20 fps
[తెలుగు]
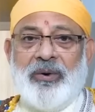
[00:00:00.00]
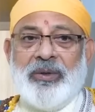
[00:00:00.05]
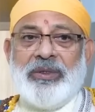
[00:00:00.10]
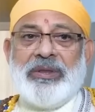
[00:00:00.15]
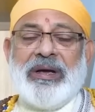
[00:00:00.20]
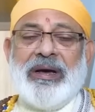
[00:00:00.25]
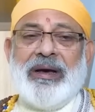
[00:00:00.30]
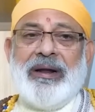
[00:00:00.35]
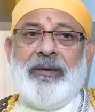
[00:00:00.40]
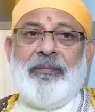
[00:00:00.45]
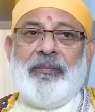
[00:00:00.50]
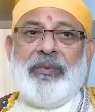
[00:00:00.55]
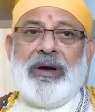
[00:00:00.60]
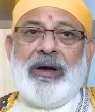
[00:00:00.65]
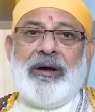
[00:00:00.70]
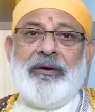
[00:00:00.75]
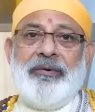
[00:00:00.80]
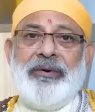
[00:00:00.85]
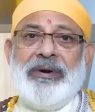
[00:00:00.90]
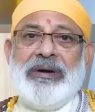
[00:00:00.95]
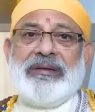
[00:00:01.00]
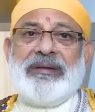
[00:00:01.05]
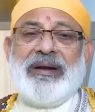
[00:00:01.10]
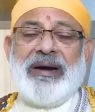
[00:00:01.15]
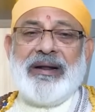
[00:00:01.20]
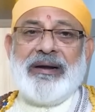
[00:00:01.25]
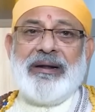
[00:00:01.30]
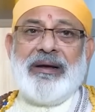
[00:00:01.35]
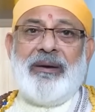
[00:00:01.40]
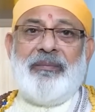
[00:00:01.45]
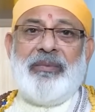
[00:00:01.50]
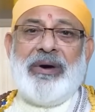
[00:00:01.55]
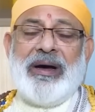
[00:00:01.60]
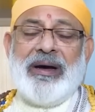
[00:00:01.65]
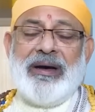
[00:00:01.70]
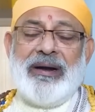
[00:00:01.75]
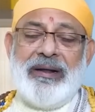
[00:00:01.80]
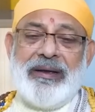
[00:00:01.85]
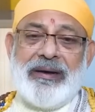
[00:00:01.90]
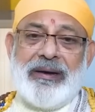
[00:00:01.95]
కొంతకాలం బాగుండి సడన్గా
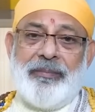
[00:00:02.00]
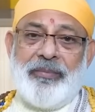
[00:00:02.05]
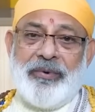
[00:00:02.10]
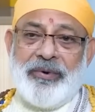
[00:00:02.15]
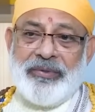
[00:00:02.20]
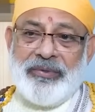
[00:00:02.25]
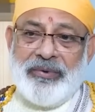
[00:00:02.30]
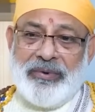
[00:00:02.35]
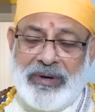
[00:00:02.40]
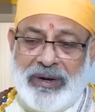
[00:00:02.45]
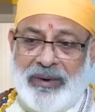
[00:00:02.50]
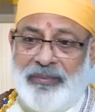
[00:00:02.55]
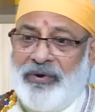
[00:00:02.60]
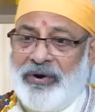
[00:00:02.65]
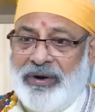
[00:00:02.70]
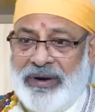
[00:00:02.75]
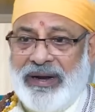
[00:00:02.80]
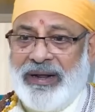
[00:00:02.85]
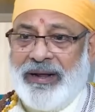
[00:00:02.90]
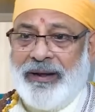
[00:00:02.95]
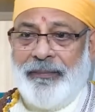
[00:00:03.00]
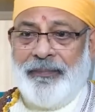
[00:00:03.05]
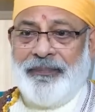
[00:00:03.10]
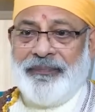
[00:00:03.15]
బాగలేకపోతున్నాము అంటే